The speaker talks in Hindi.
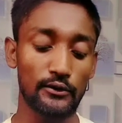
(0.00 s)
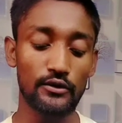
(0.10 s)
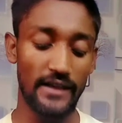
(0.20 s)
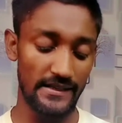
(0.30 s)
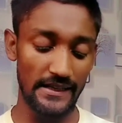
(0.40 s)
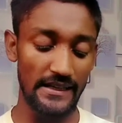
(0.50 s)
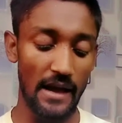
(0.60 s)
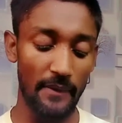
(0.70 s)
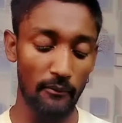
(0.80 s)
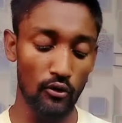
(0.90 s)
तो जैसे कि
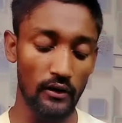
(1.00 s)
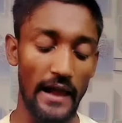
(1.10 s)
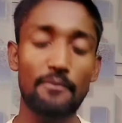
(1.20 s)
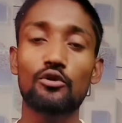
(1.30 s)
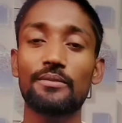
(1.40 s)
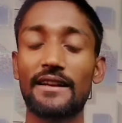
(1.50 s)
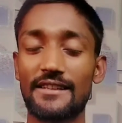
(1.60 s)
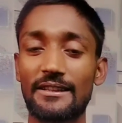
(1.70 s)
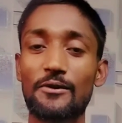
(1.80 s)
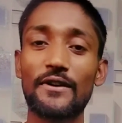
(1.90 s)
यहाँ पे आप लोग लाइव प्रूफ देख
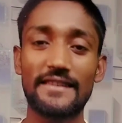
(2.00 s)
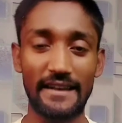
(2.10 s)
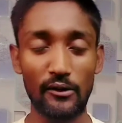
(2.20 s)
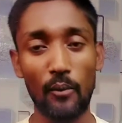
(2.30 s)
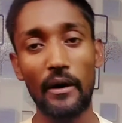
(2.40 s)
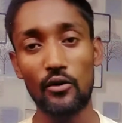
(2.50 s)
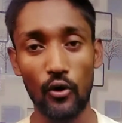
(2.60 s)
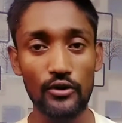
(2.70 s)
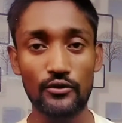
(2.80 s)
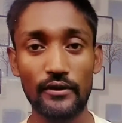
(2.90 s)
सकते हो कि स्क्रीन ओपन
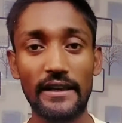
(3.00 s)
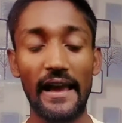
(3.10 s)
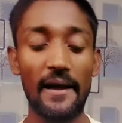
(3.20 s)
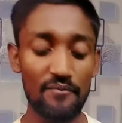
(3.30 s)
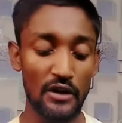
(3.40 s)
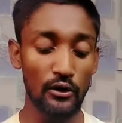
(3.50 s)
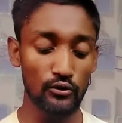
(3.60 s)
हो चुकी है